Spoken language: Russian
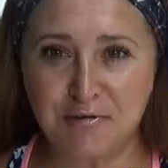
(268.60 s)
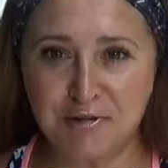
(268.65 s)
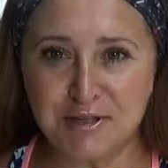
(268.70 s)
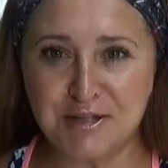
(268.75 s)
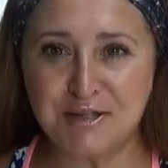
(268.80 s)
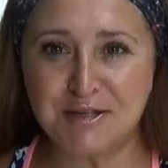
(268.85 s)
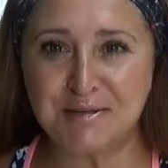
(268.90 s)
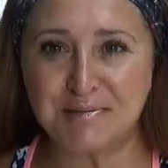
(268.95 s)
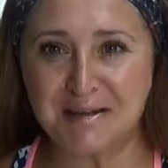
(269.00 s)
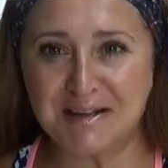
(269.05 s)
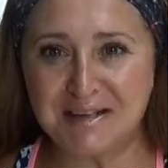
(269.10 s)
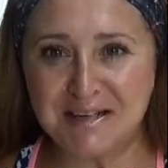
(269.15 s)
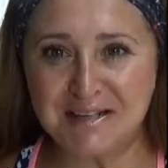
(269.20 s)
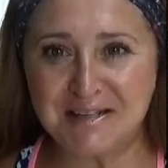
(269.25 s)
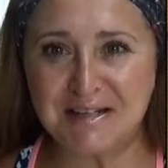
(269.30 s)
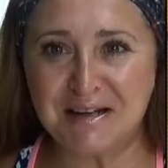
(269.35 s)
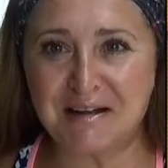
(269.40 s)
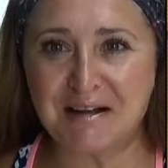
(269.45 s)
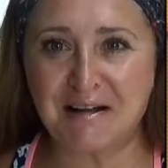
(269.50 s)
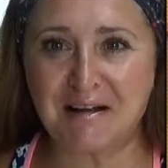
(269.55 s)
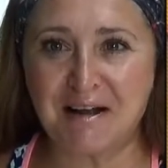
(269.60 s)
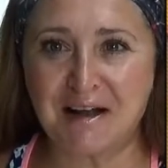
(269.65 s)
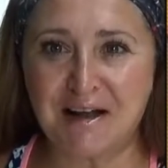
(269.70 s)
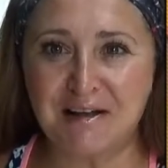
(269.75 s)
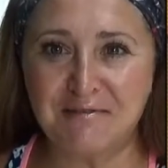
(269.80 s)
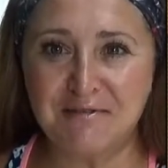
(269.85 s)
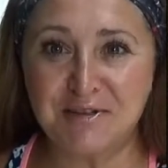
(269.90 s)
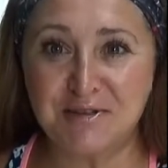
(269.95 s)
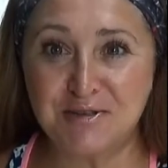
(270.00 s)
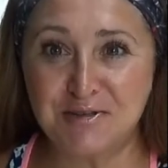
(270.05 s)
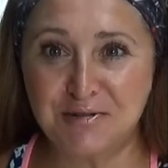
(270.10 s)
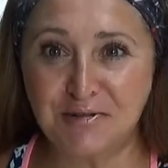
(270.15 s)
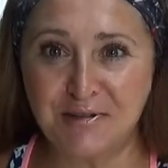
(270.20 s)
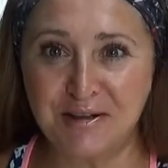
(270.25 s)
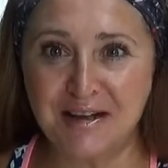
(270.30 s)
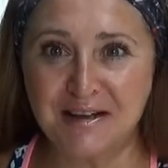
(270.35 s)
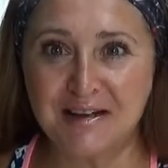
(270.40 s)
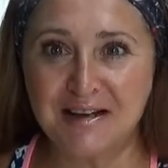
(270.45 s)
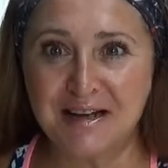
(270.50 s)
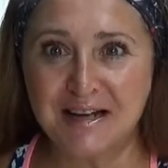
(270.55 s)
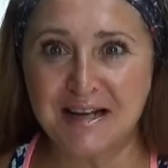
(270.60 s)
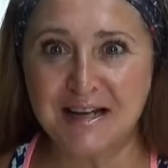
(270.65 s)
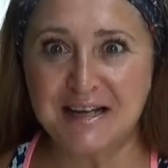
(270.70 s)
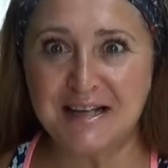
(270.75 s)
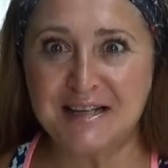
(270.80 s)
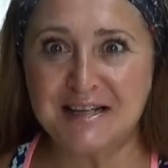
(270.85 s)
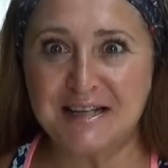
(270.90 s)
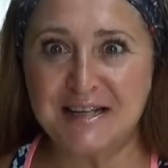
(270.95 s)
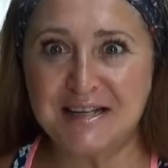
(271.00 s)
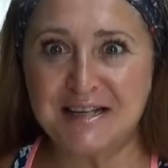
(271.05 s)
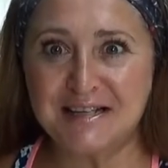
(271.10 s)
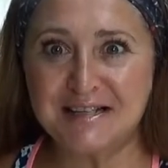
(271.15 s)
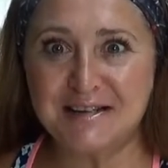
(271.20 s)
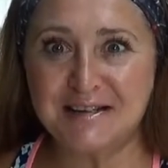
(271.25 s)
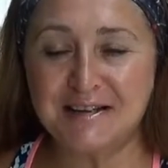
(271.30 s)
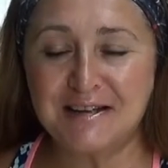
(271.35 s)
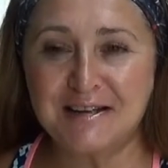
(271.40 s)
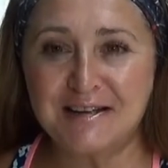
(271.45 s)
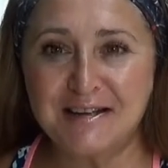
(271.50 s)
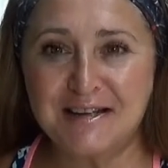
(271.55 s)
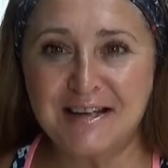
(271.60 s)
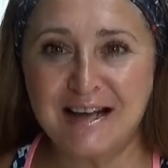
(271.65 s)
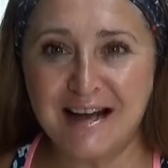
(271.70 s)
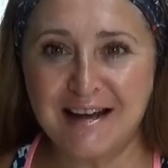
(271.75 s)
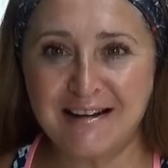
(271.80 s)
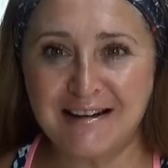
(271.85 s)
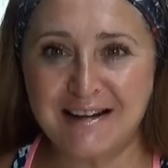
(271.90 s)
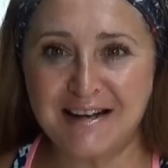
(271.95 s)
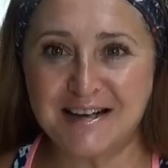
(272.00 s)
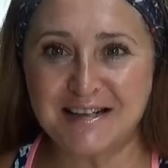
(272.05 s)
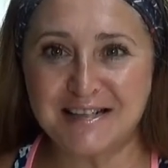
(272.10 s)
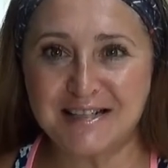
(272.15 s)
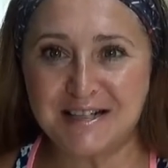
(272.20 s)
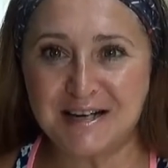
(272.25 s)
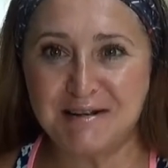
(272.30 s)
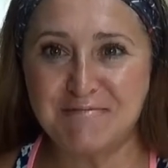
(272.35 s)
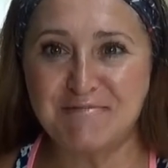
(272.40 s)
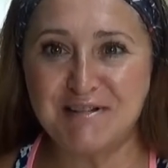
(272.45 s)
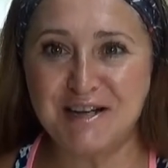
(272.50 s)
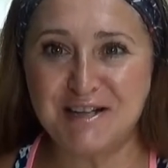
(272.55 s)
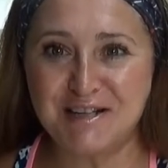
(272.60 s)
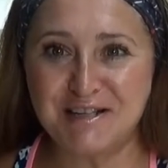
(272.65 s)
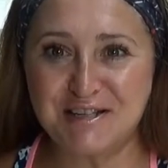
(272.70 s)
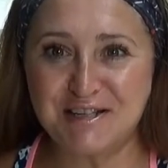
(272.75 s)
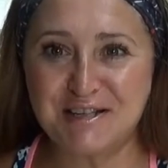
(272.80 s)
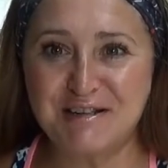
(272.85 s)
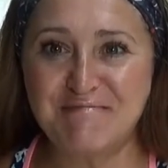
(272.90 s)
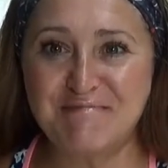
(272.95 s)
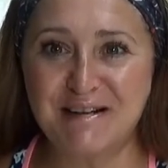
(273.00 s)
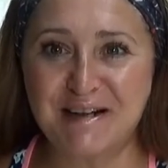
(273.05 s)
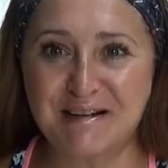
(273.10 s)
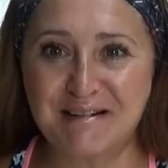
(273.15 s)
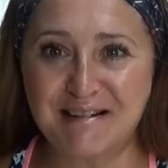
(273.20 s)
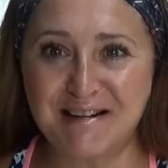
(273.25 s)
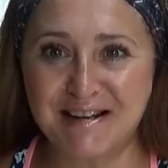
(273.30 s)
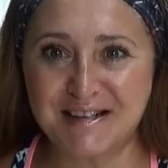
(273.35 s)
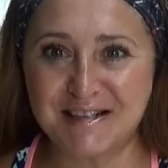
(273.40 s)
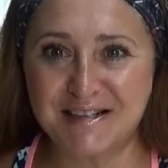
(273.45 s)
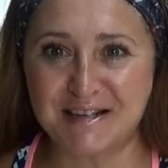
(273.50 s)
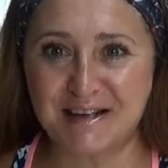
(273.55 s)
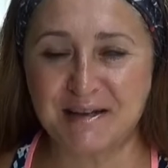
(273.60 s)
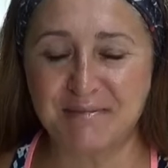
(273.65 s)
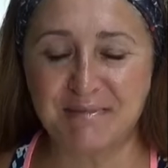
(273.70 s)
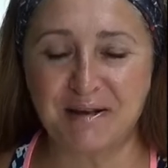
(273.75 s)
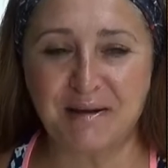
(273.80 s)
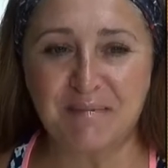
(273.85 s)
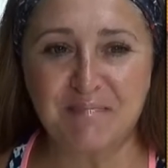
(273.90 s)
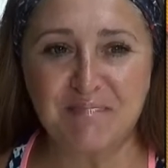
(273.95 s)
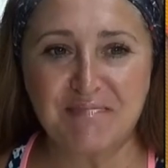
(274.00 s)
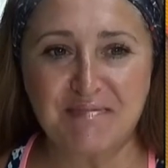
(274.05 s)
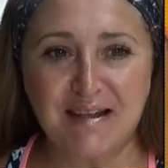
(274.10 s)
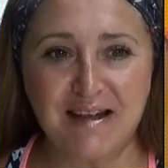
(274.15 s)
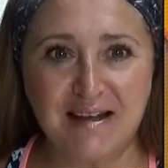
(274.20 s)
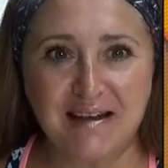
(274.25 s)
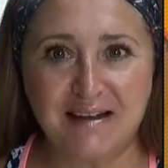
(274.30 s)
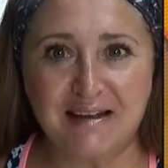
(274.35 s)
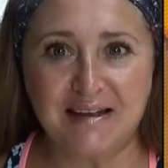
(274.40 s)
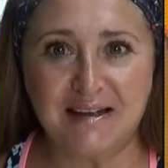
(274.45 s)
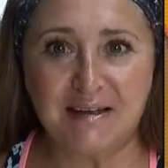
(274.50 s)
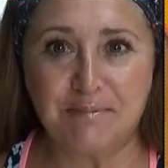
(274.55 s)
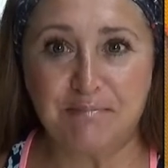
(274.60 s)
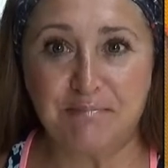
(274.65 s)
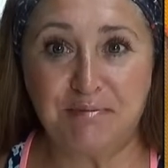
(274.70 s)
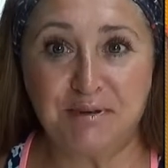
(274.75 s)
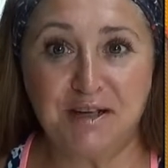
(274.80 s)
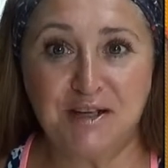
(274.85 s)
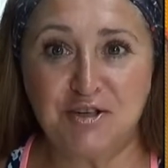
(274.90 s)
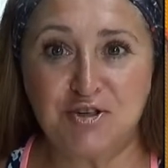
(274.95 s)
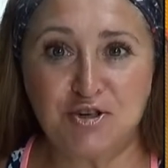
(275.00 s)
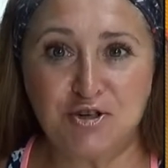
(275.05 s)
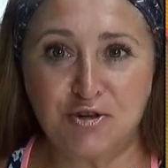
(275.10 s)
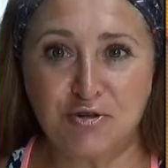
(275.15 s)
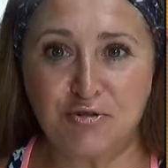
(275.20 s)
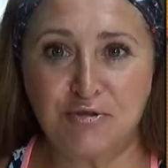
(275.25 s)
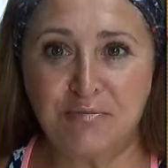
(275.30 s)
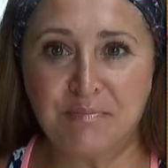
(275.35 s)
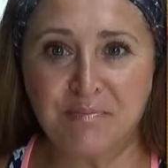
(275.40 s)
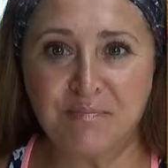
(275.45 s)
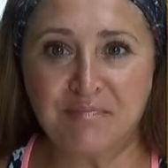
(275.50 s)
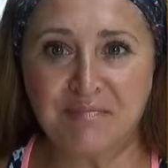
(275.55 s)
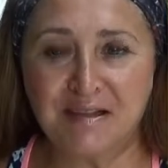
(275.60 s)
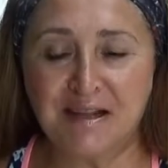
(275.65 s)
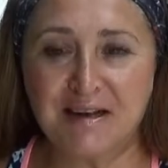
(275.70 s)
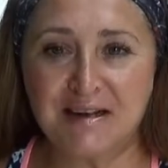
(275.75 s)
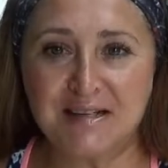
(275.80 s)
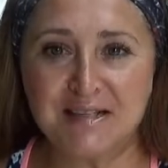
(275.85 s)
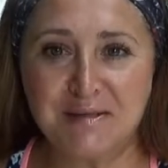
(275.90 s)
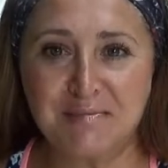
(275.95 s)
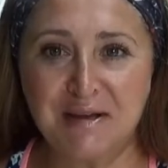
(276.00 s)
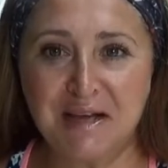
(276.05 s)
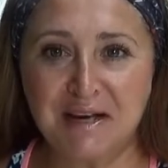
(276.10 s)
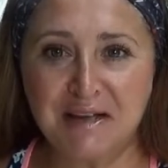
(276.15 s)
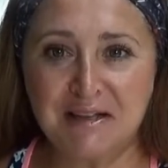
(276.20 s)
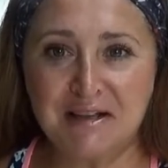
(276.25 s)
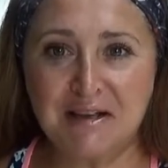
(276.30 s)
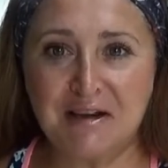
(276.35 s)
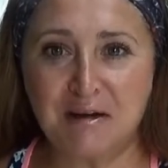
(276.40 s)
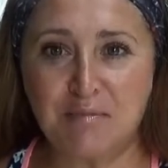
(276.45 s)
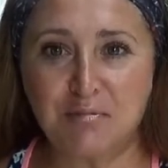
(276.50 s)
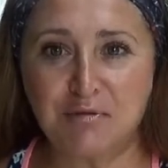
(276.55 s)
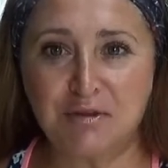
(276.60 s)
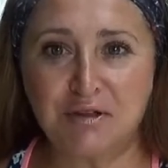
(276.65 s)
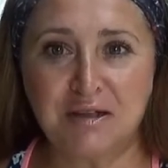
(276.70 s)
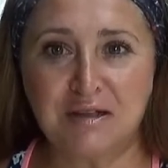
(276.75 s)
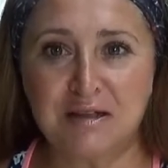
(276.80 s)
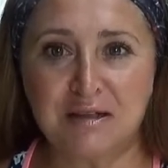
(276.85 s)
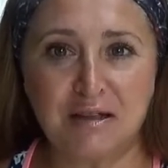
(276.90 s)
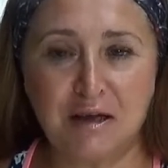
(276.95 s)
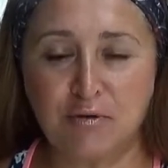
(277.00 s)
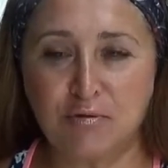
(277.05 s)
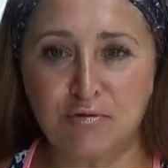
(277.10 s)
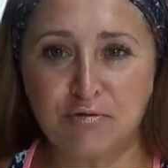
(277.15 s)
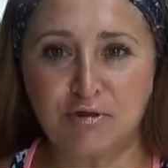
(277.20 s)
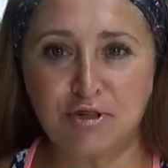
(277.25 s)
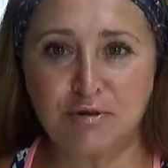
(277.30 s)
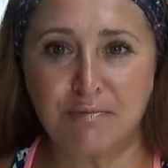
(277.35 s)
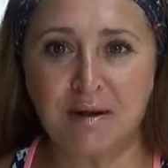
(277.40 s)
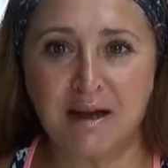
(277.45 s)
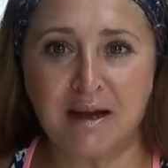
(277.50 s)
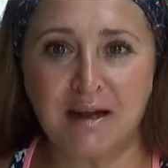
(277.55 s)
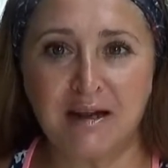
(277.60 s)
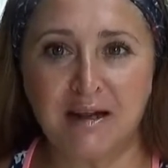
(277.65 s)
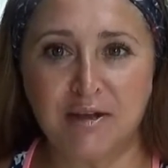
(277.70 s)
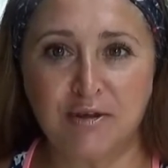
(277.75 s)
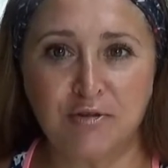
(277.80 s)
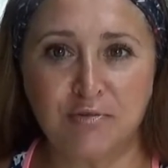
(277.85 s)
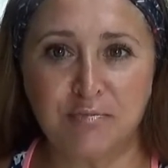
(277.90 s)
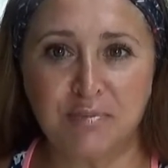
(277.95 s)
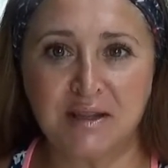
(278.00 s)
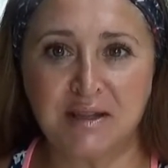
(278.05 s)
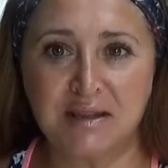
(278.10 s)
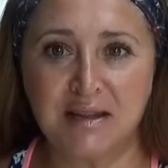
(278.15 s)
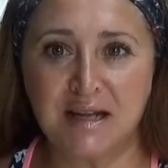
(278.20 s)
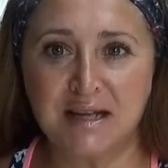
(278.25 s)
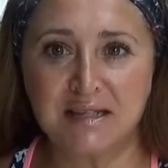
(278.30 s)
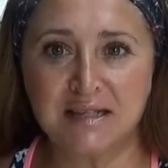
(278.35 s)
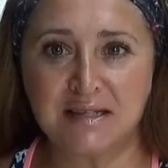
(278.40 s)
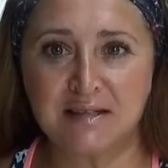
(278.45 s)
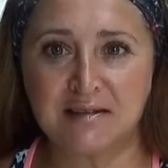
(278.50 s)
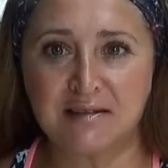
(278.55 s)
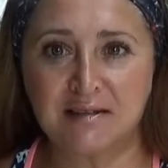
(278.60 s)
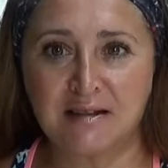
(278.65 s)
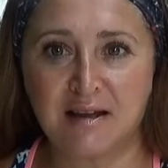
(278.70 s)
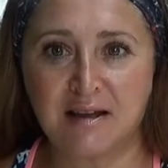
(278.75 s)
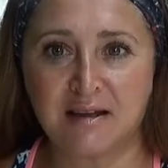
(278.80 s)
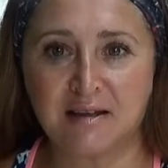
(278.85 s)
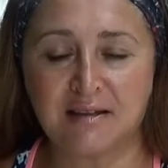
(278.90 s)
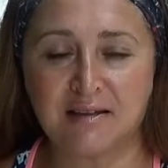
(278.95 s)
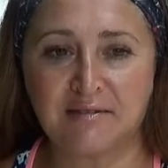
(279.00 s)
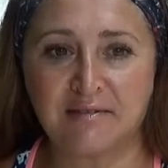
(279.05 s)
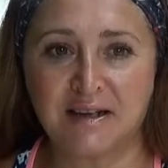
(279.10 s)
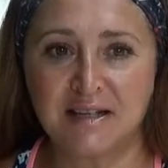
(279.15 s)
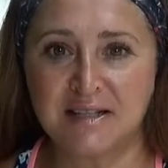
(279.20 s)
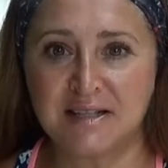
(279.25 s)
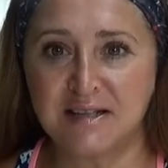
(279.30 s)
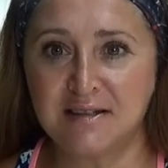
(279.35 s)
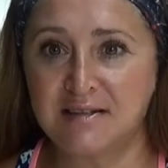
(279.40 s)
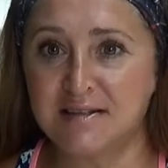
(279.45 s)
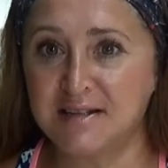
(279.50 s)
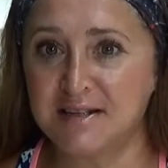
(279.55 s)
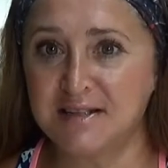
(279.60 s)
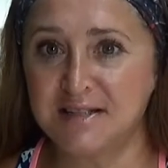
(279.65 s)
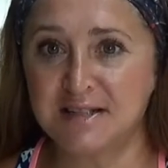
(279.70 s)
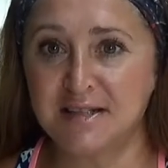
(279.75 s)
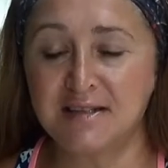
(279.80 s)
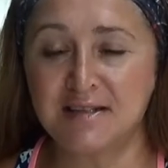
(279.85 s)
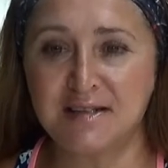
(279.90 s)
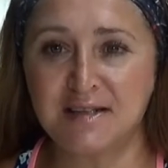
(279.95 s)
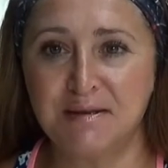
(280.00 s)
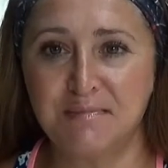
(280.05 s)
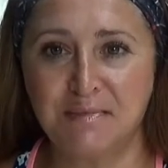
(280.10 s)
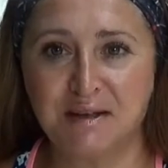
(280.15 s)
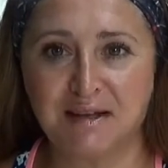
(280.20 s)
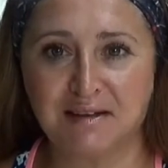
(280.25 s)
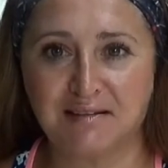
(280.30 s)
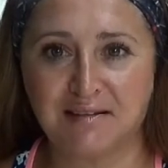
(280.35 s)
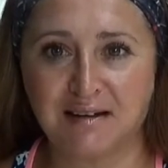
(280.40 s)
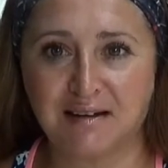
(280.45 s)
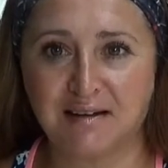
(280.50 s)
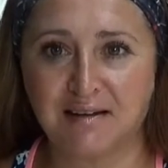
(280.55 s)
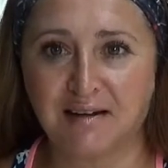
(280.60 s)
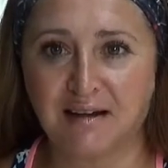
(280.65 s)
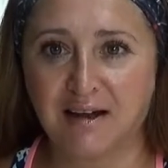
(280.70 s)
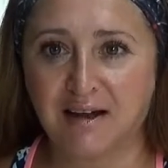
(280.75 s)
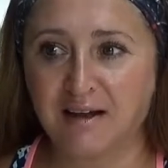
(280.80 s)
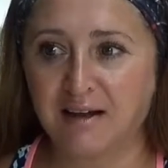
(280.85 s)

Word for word: осень, смотрите, какая веселая, э, яркая, с тропическими красками – причем размер этой работы не такой уж маленький, он 15 на 23 сантиметра.